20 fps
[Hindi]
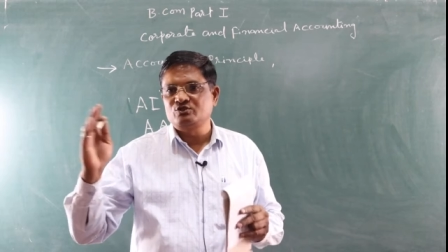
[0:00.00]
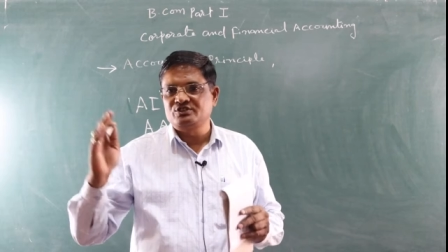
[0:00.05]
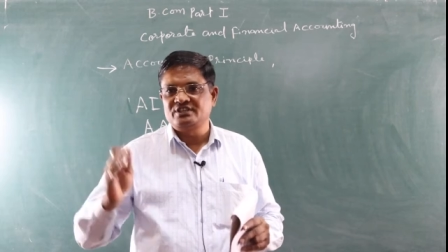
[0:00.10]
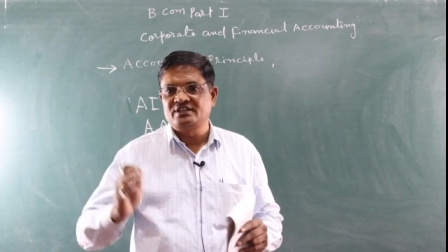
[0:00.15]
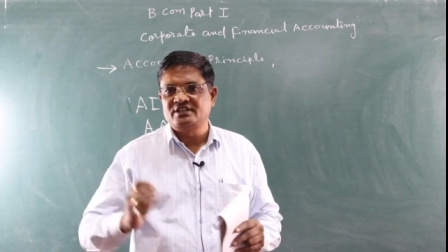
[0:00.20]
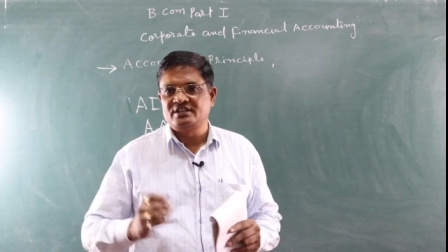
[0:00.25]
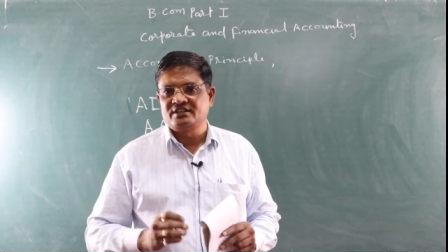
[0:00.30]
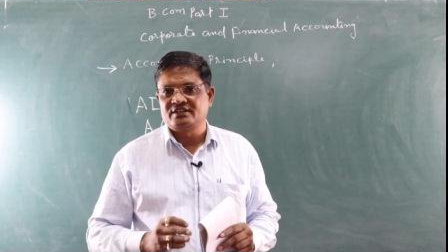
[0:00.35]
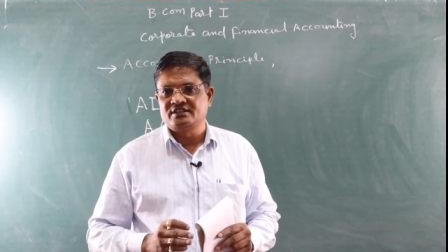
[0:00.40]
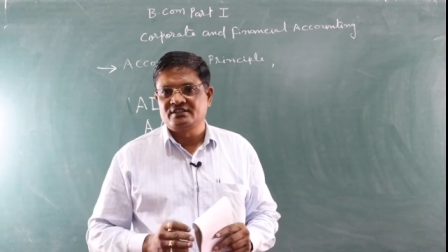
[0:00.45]
होती
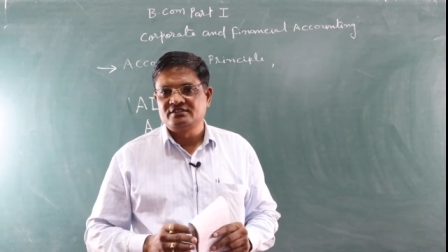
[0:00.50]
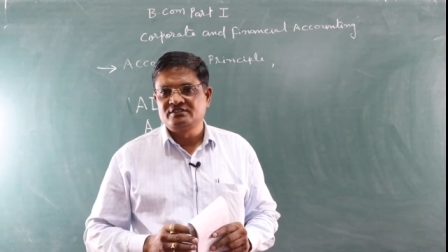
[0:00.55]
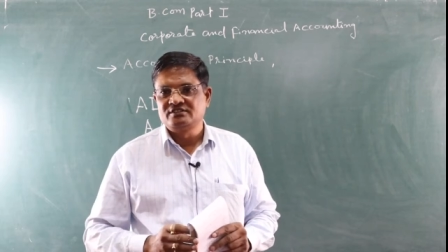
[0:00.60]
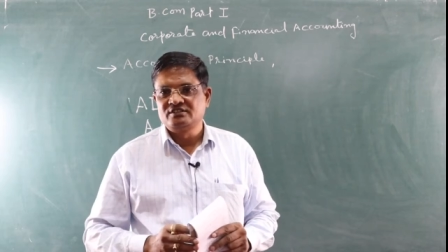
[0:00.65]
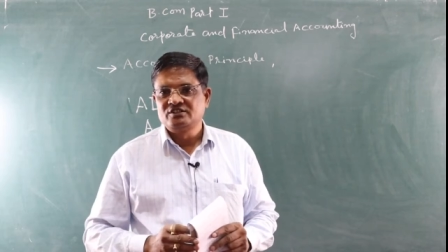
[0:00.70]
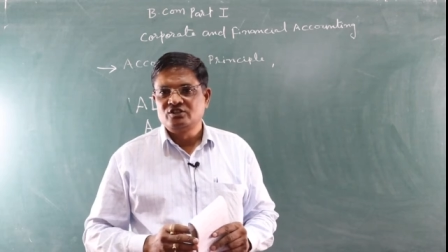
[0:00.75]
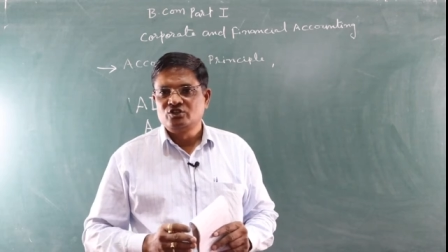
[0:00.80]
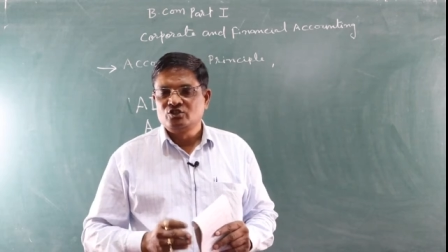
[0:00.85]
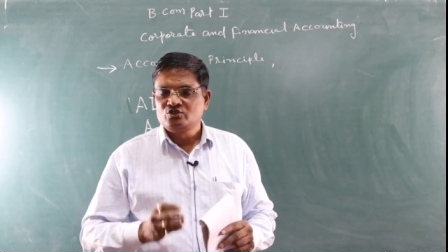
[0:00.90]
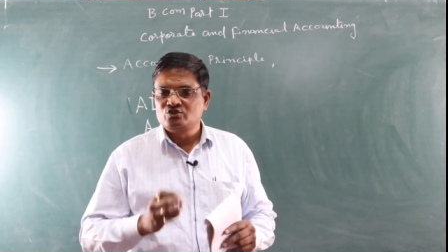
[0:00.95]
है
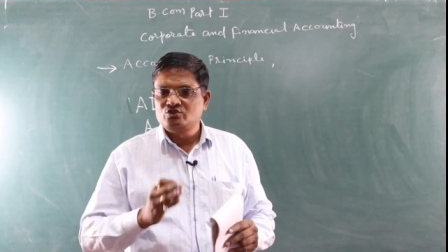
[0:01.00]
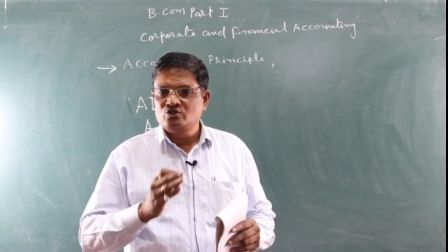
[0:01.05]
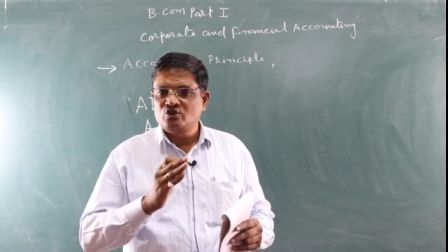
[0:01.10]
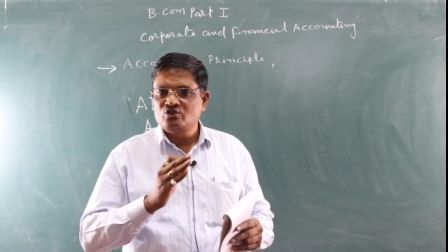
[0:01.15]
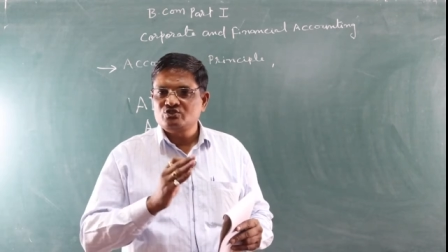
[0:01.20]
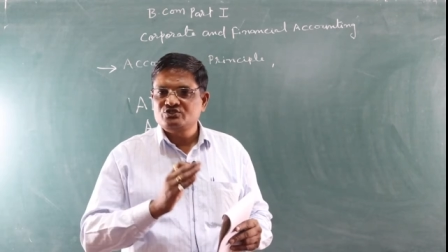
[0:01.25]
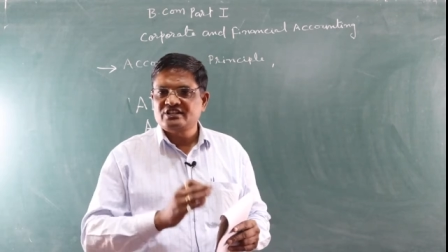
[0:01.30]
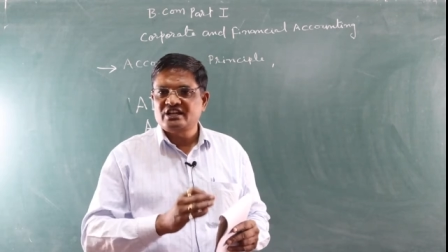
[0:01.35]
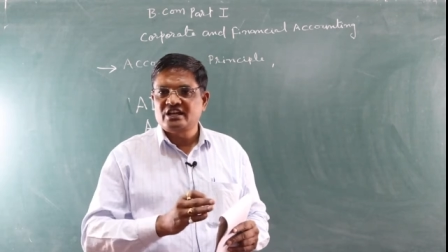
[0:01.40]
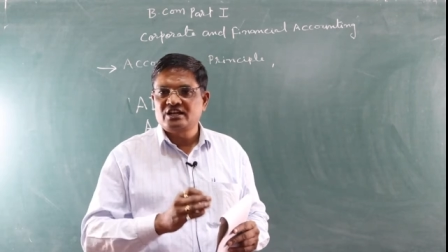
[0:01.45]
जो
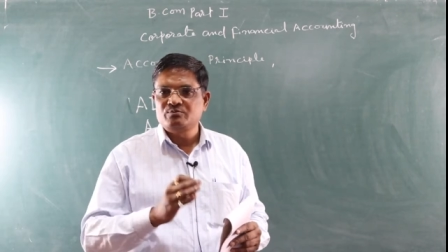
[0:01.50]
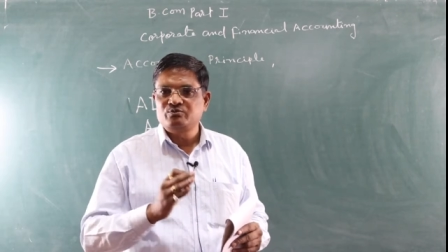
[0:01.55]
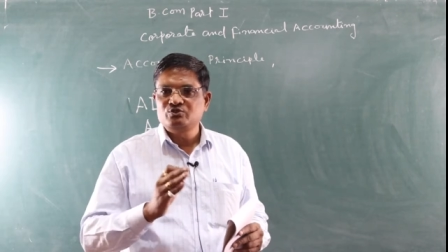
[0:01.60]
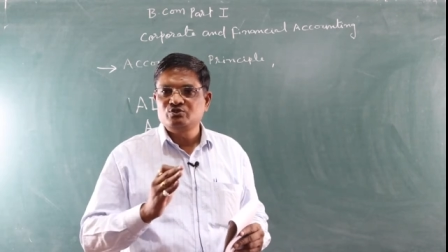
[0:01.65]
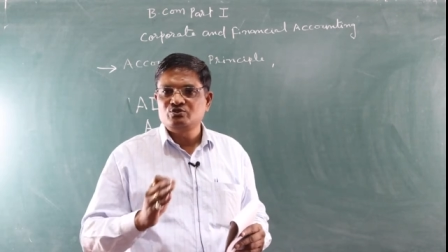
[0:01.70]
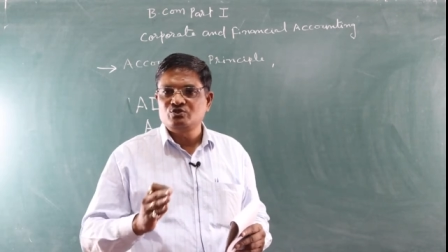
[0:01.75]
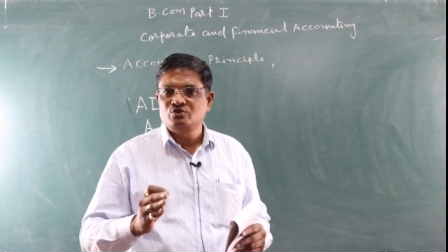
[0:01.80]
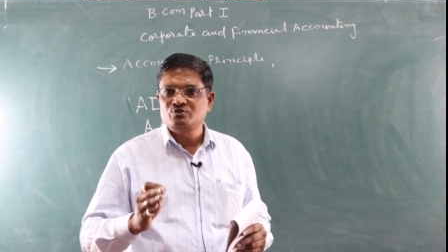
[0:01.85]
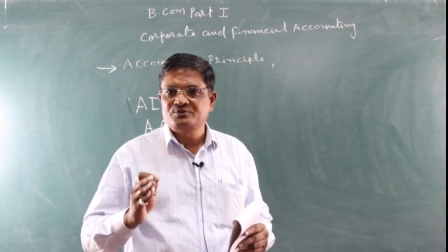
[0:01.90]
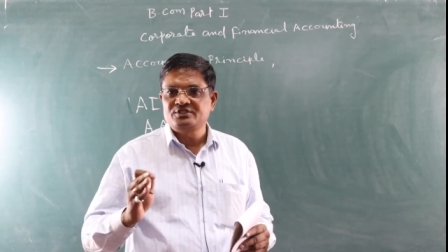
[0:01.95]

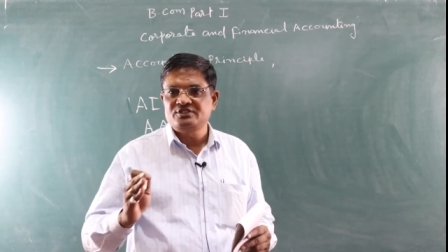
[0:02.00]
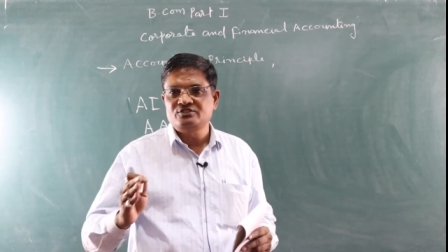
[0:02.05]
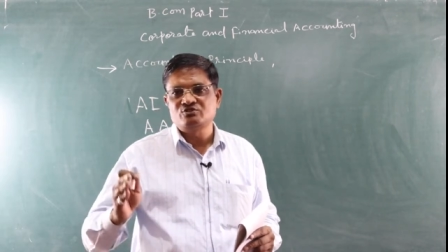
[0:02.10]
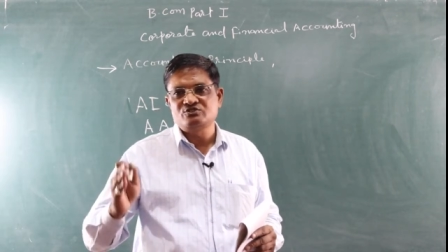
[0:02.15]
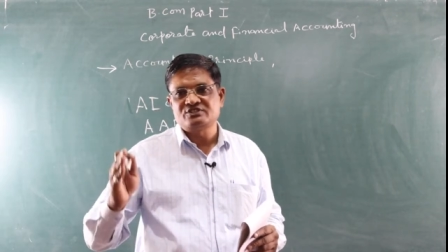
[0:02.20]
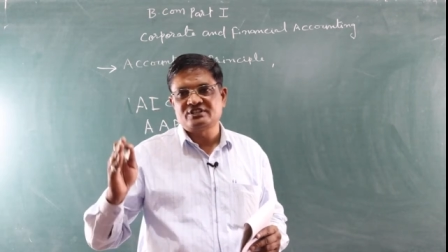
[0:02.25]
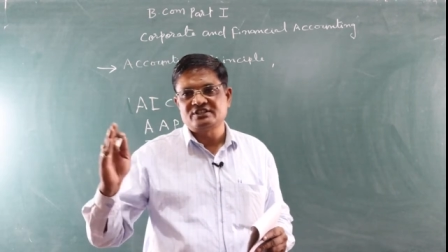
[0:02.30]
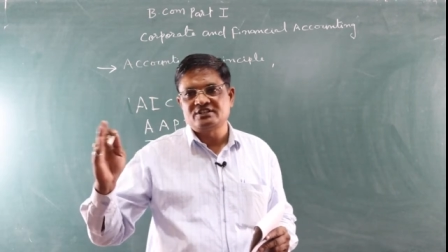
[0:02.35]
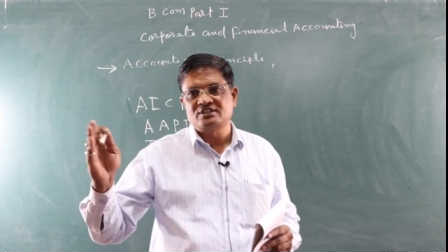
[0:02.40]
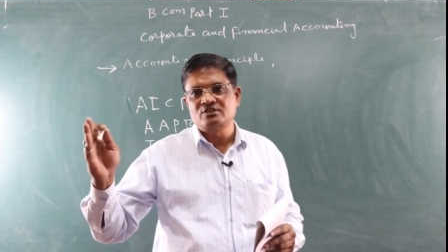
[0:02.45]
सारभूत रूप से जो
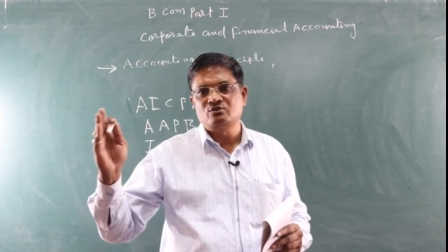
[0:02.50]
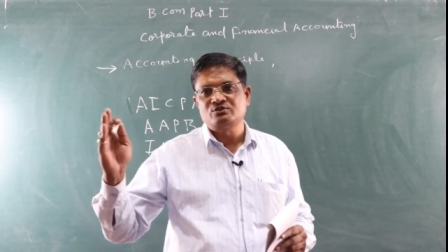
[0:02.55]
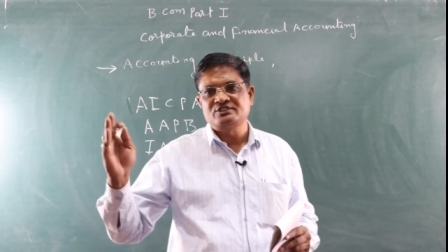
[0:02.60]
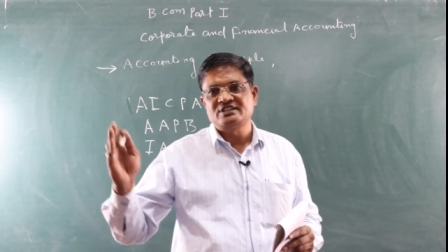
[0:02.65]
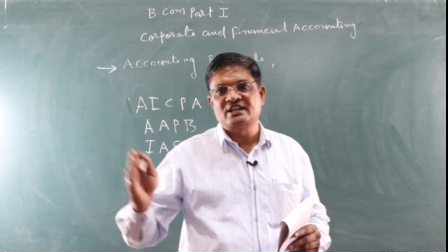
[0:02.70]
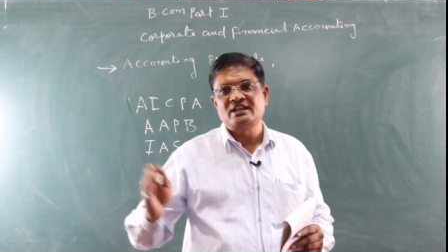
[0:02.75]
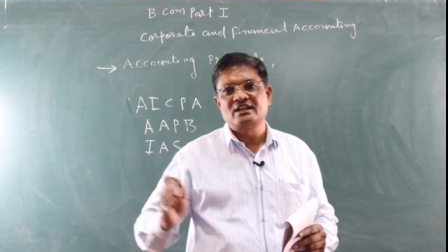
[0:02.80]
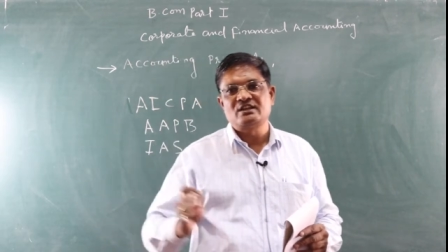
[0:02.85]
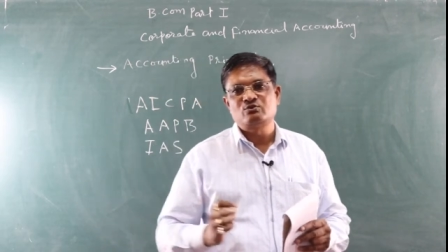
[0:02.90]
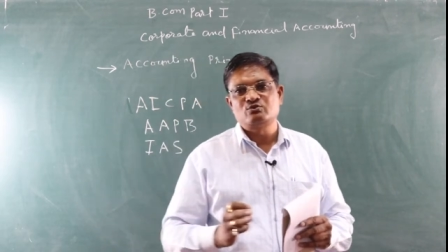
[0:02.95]
सत्य
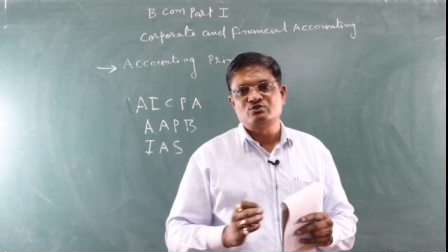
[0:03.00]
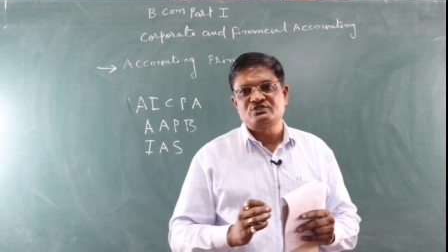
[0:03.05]
होता है